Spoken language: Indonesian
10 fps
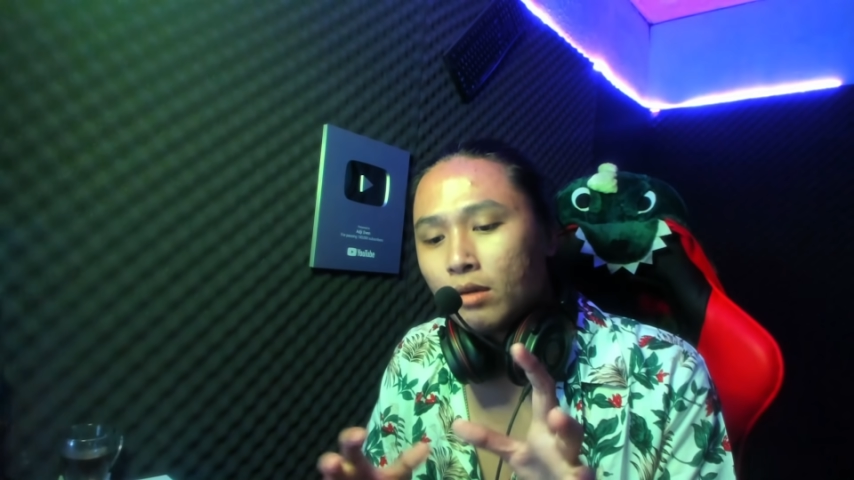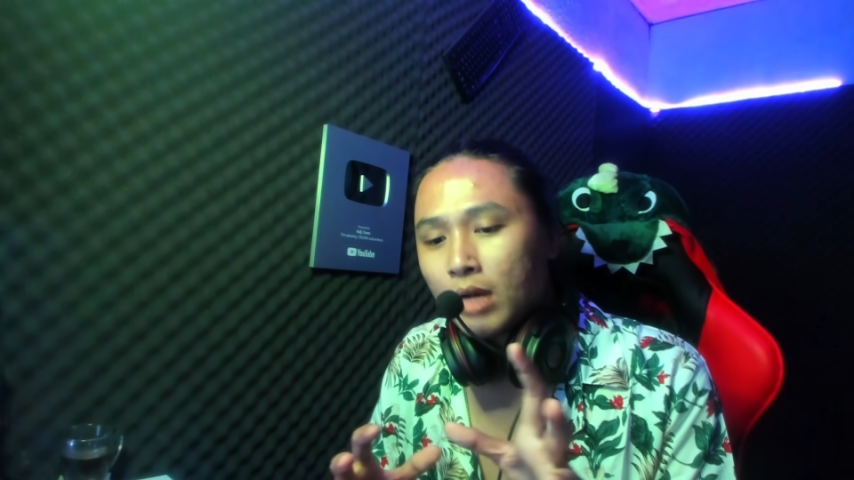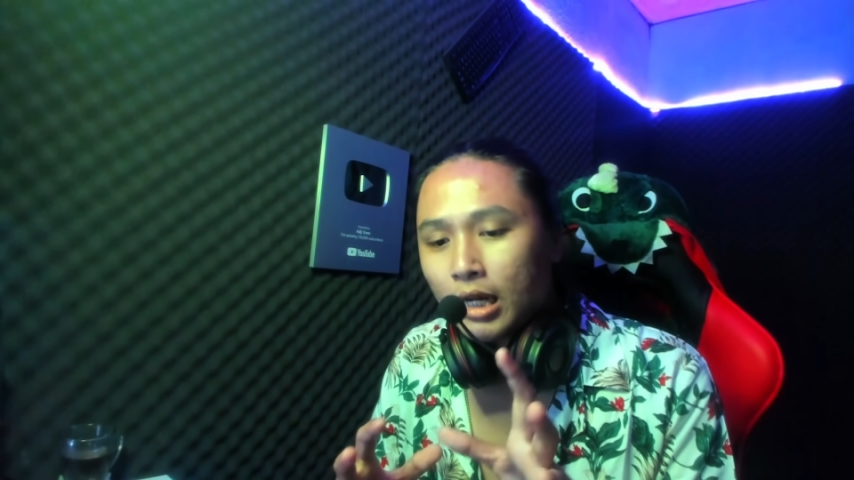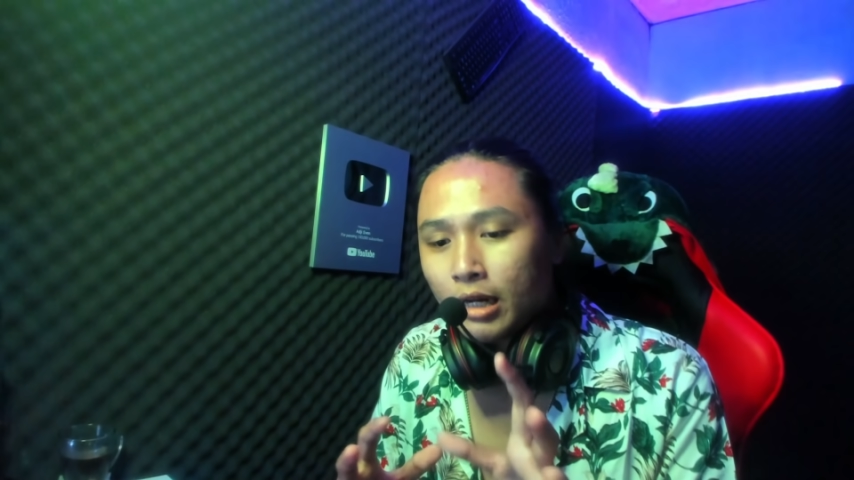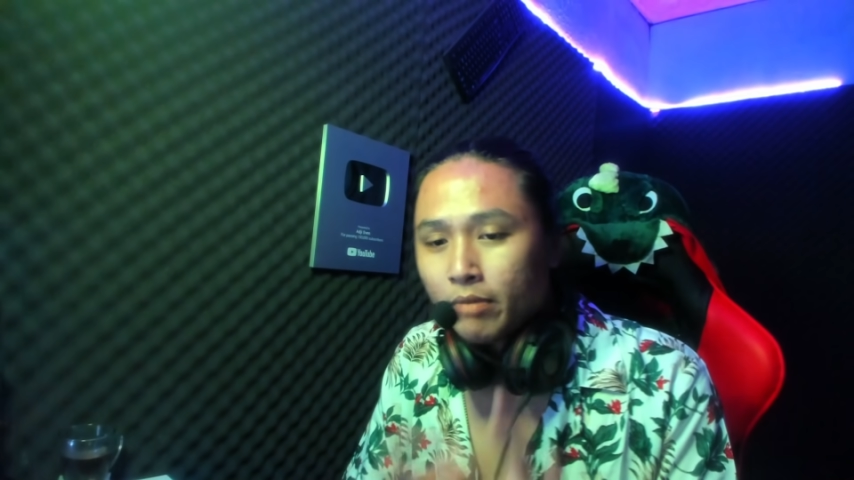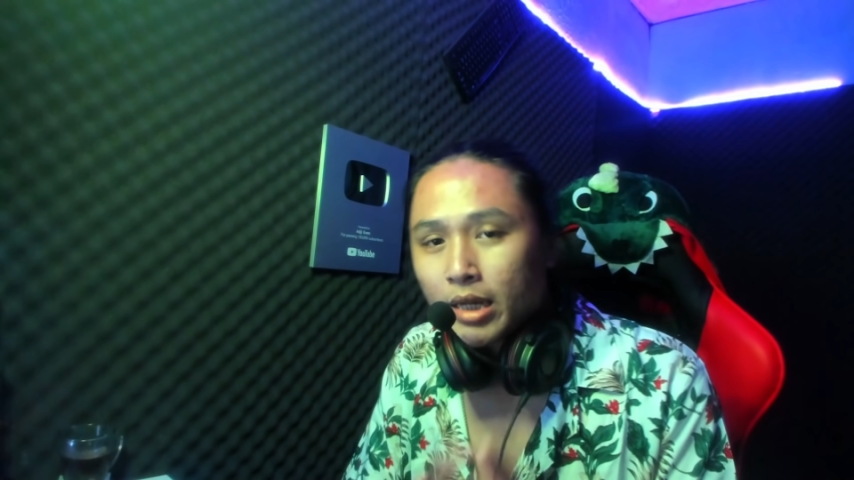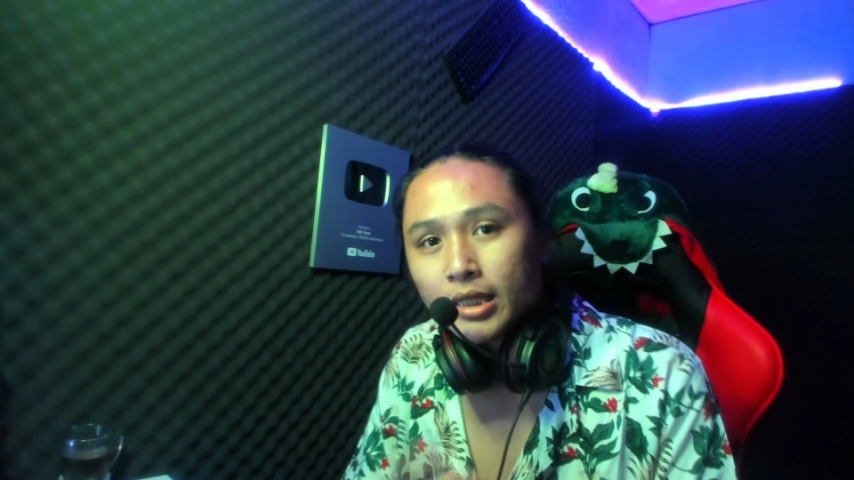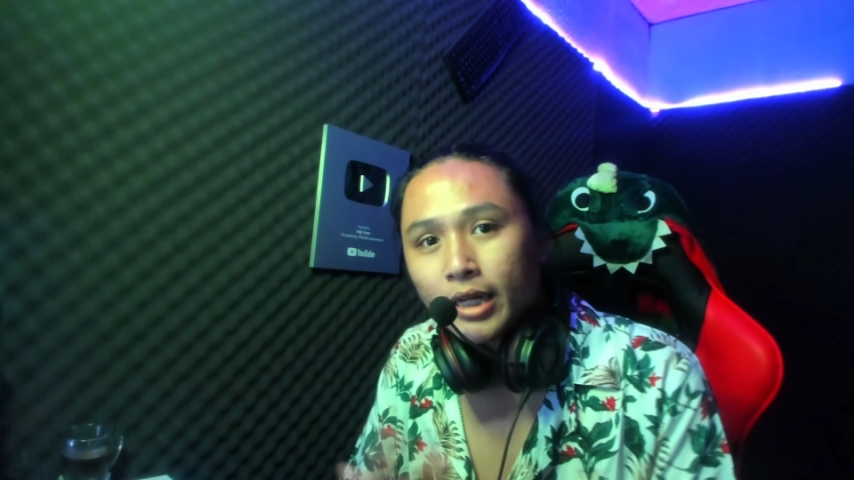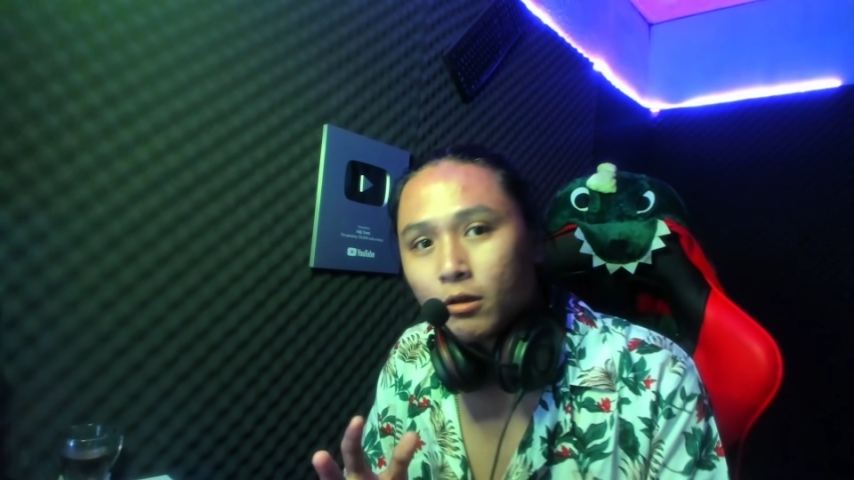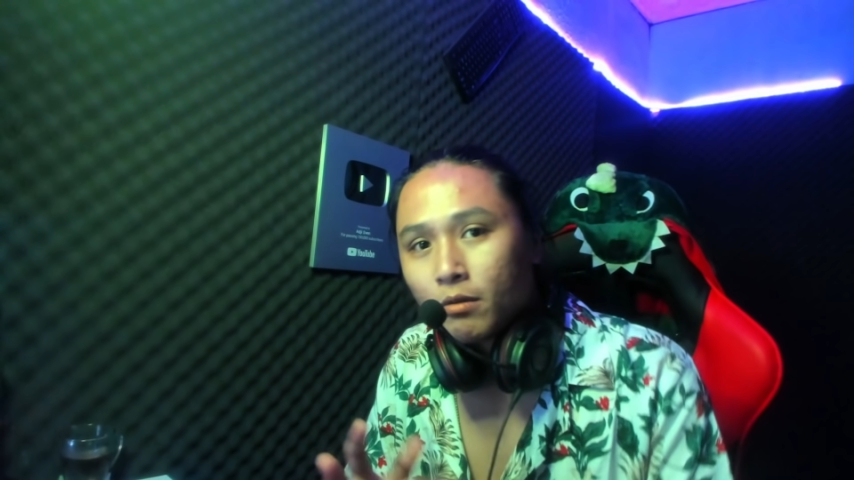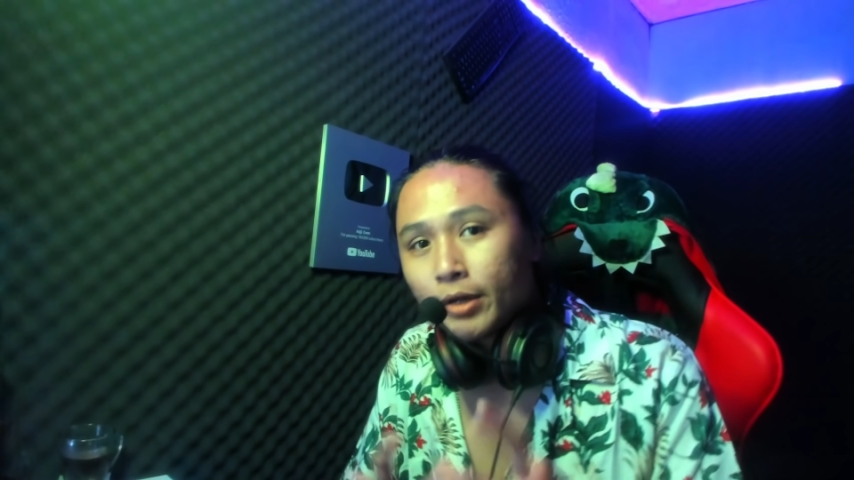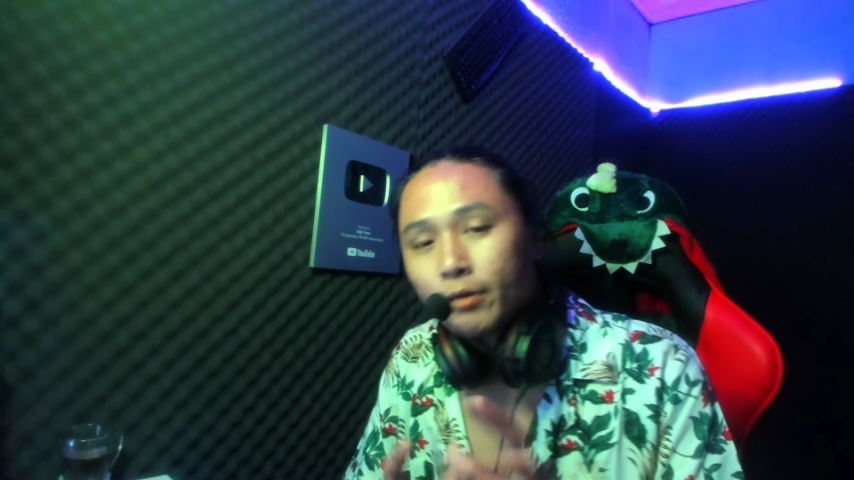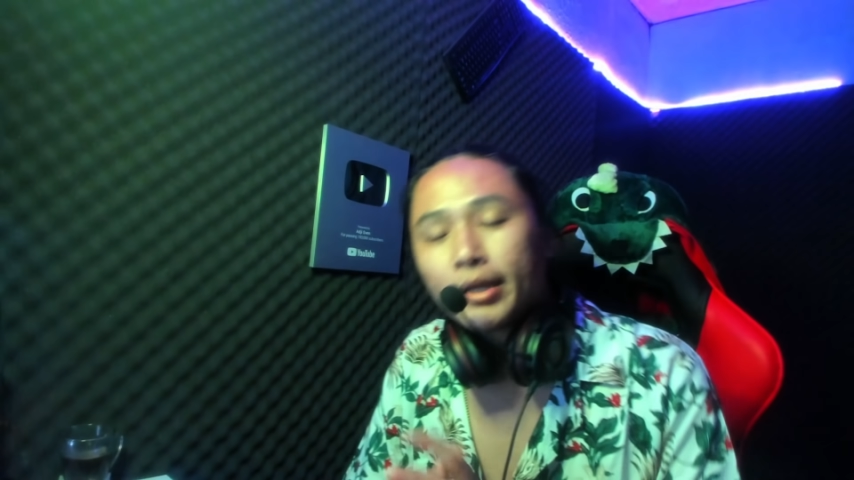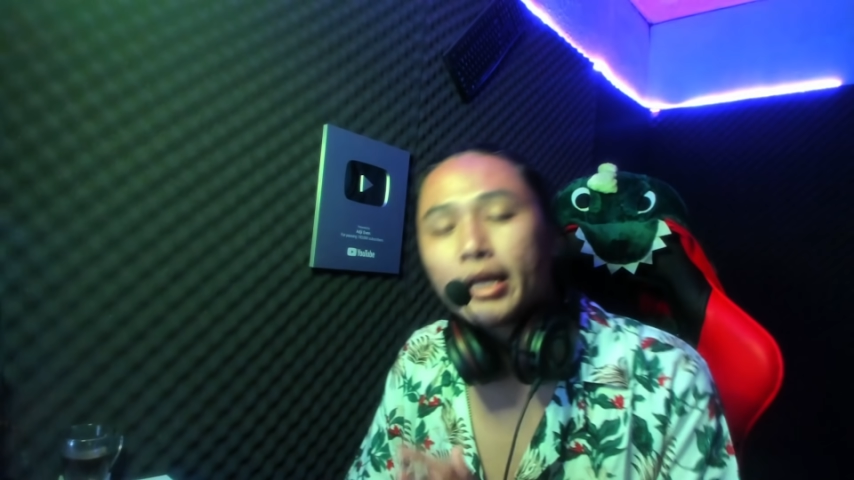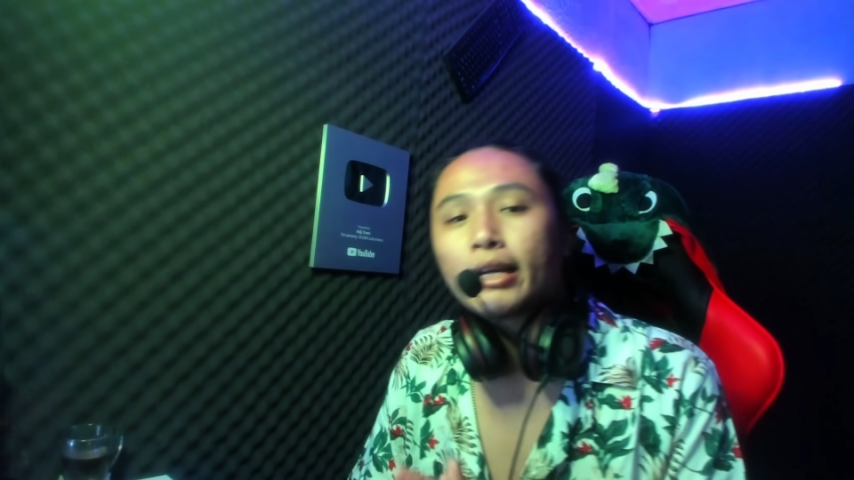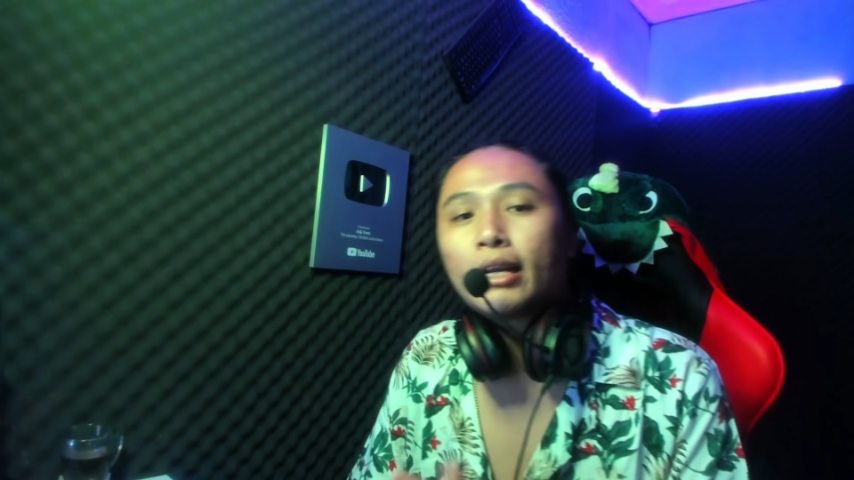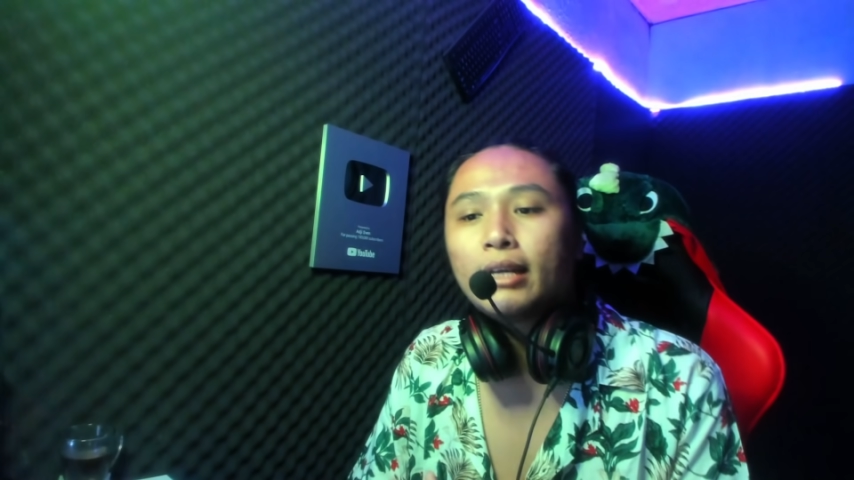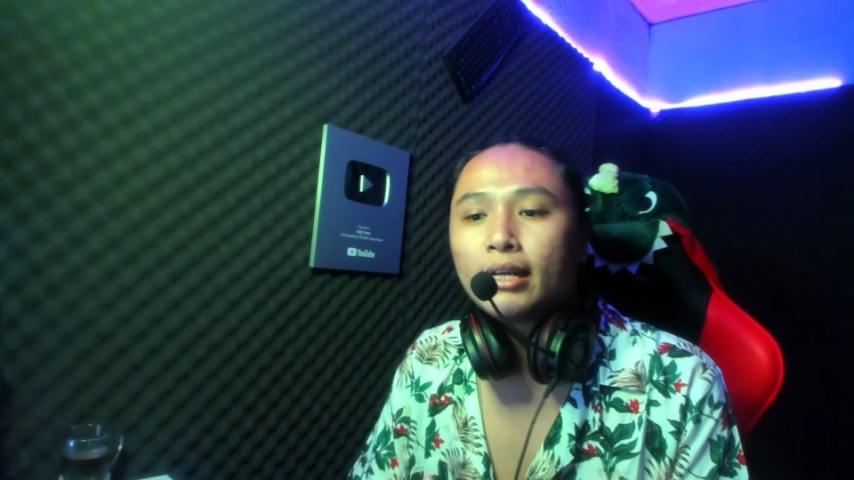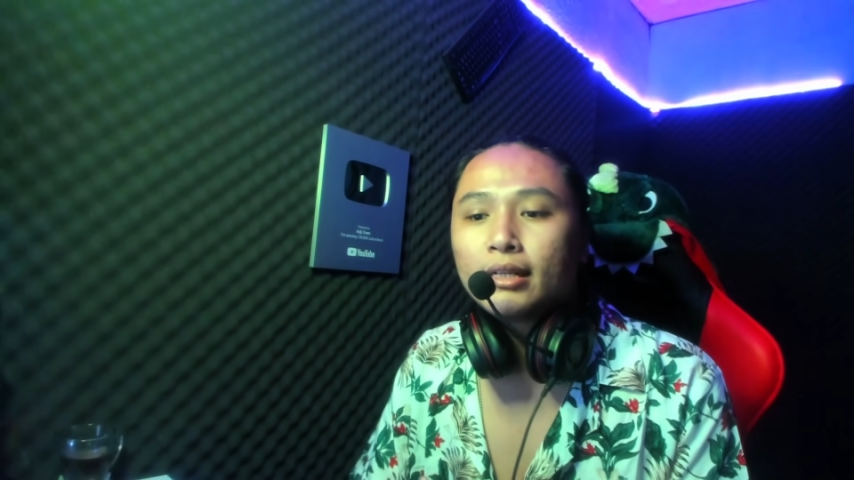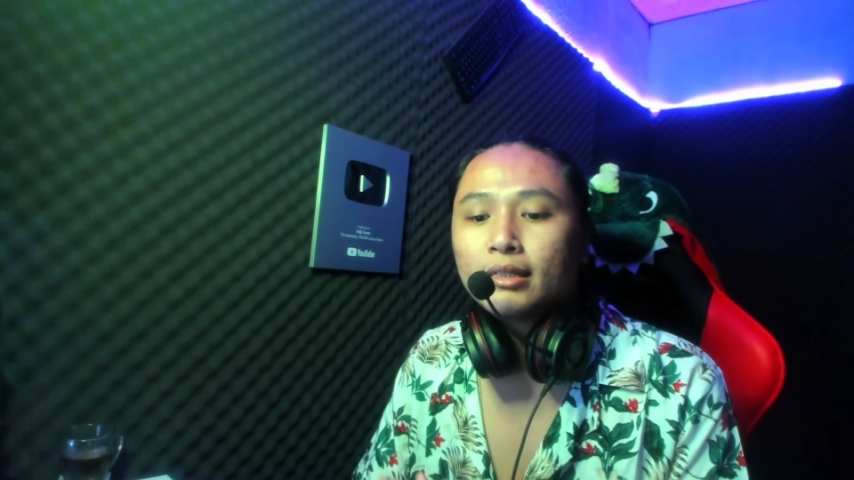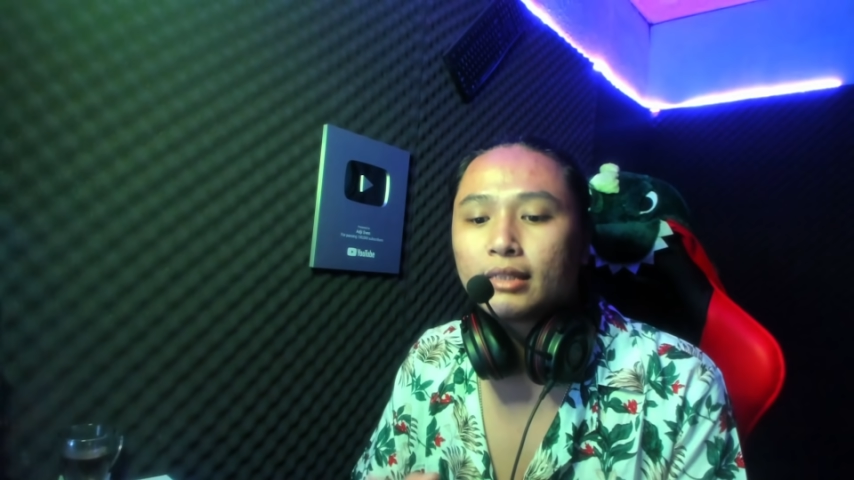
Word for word: bakalan bacain komen-komen dari kalian.